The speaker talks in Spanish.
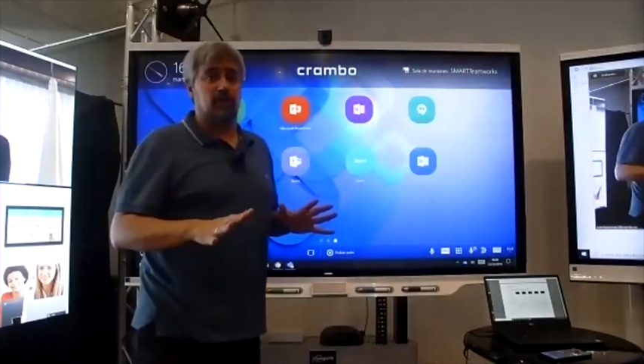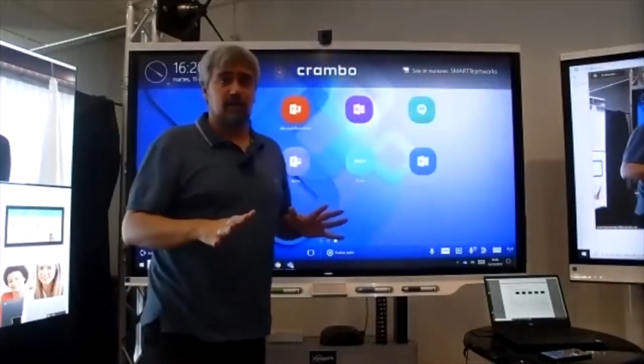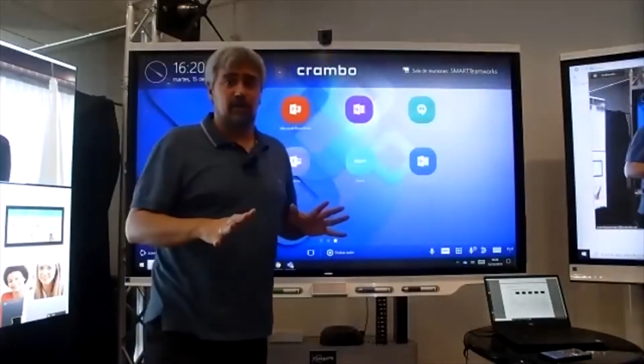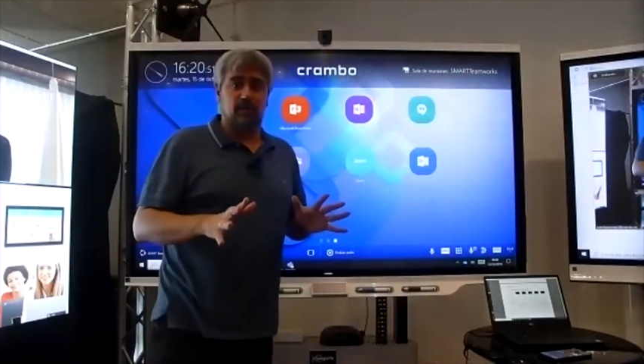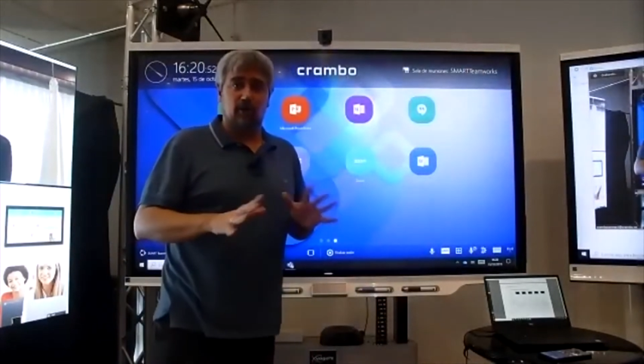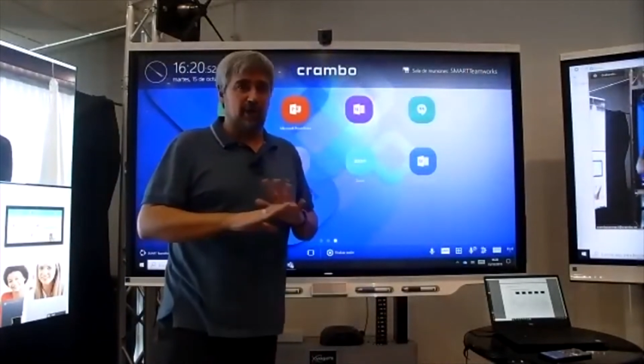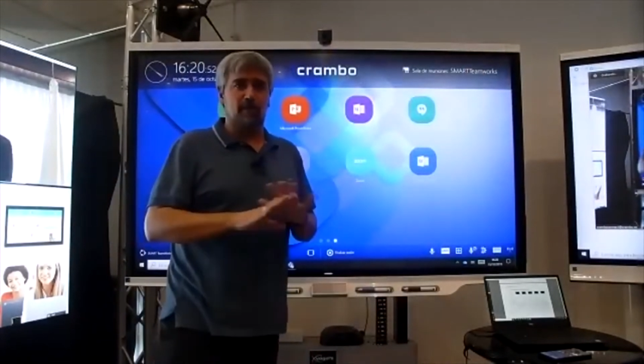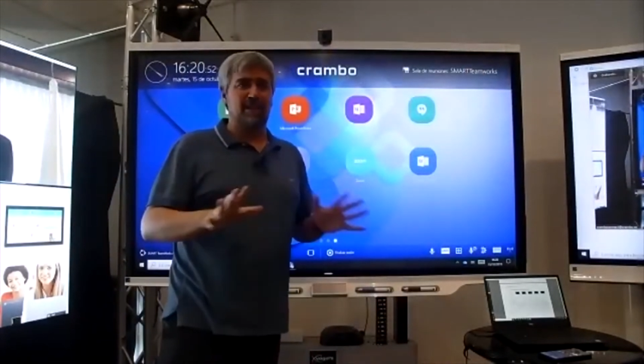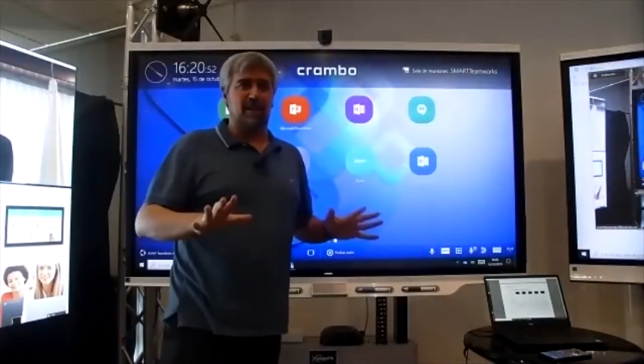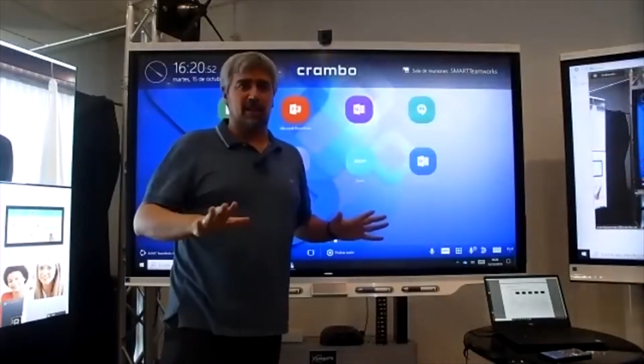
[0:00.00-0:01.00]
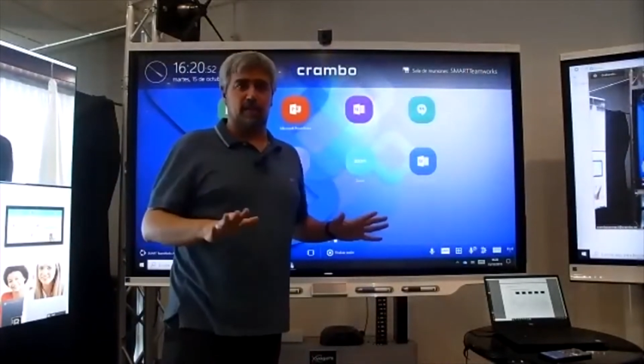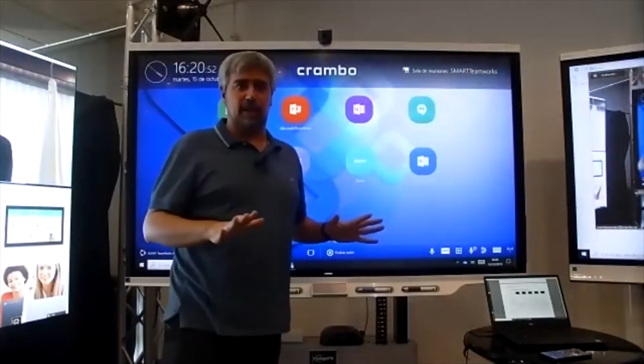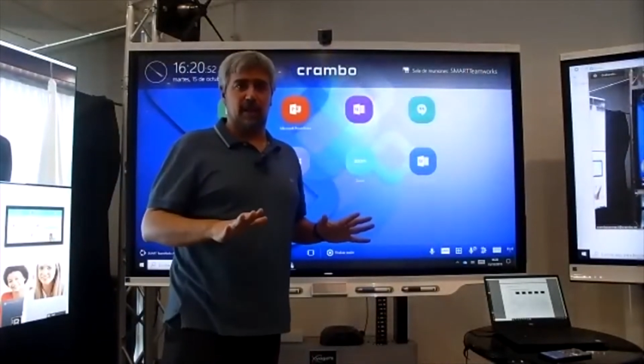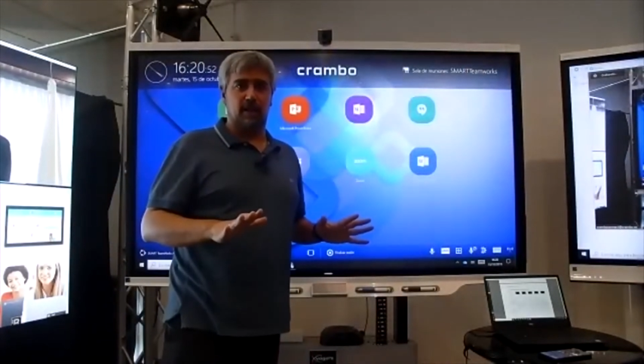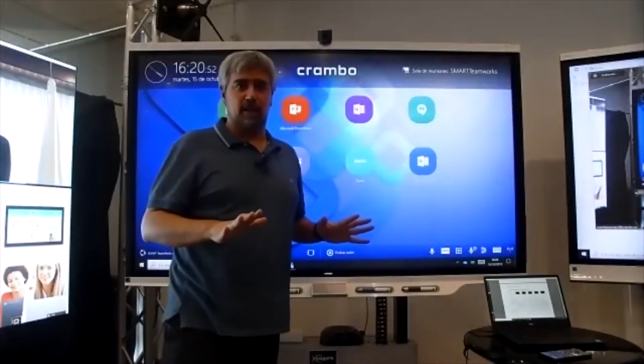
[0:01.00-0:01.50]
Es, totalmente
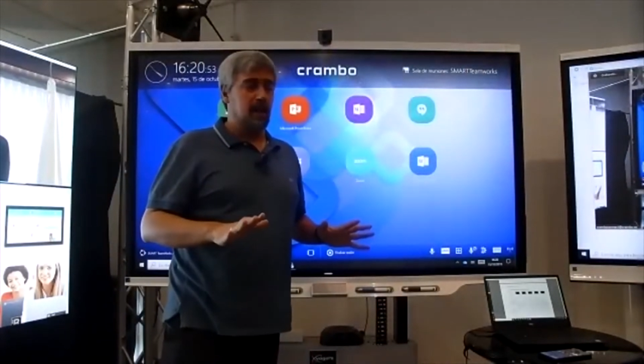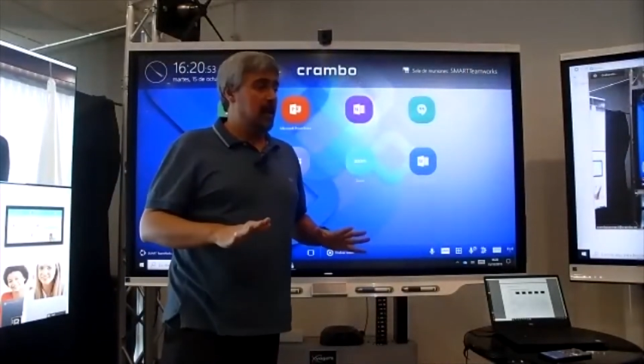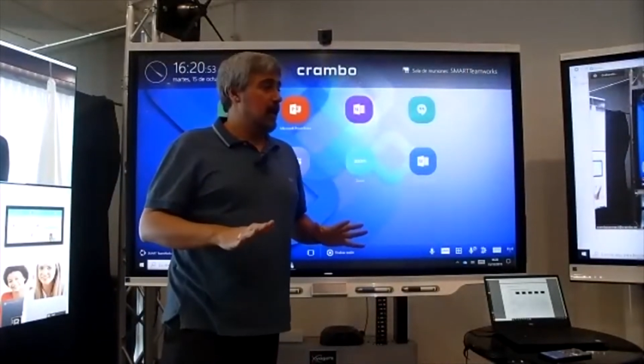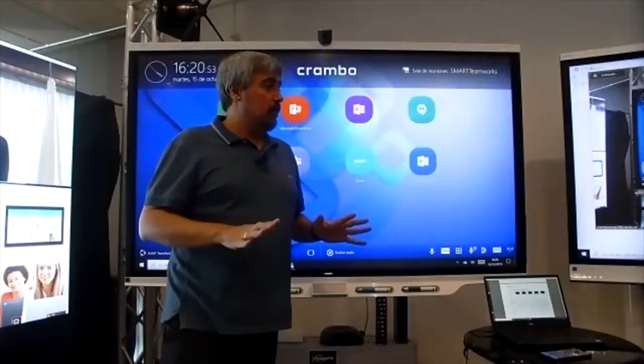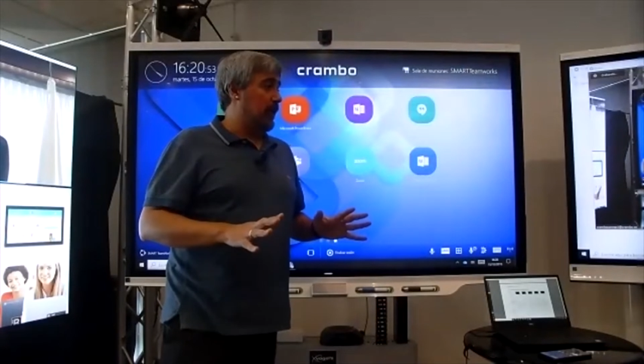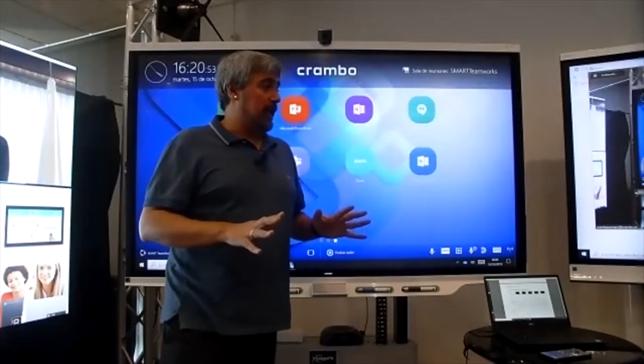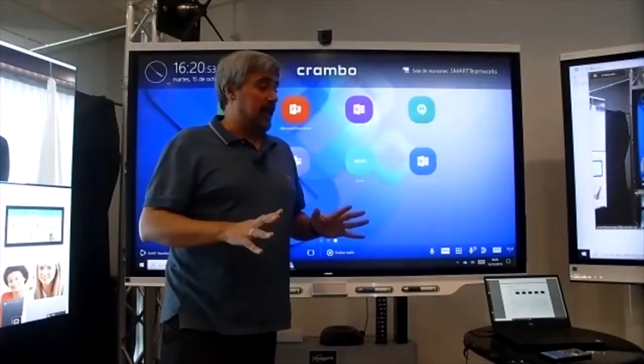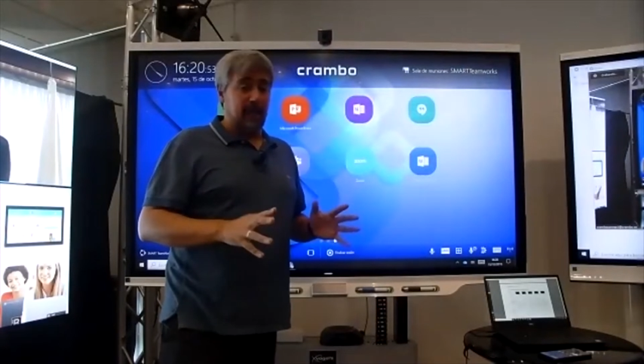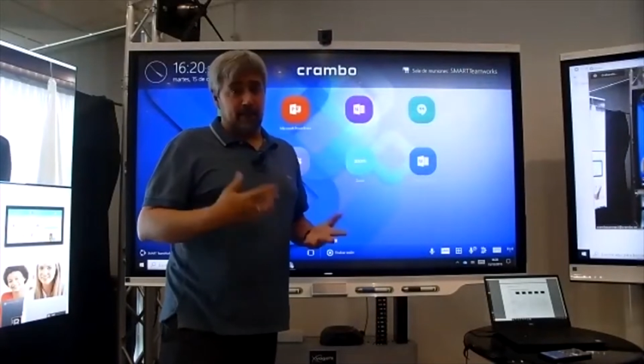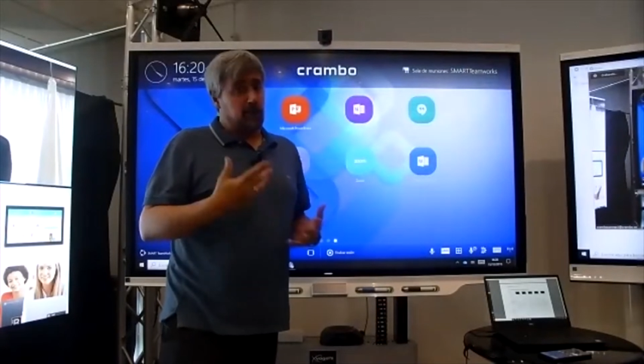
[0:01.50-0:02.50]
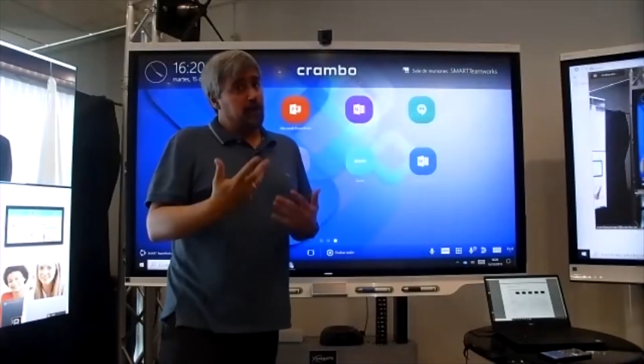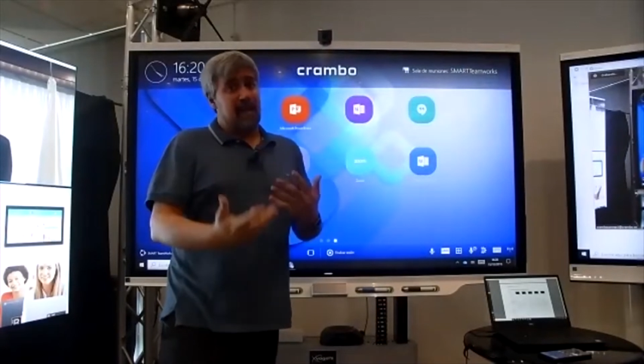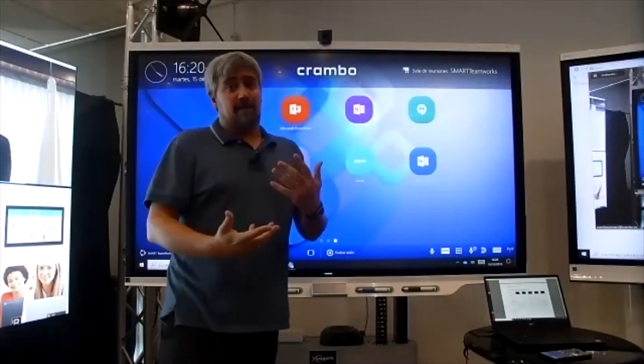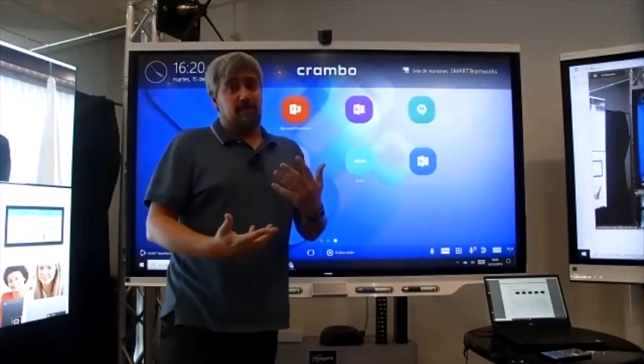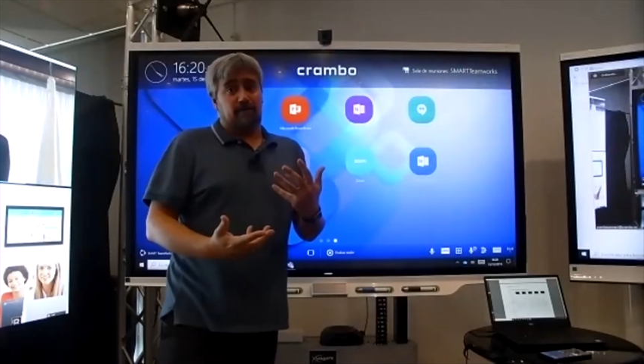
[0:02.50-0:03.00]
independiente. Porque esto ya,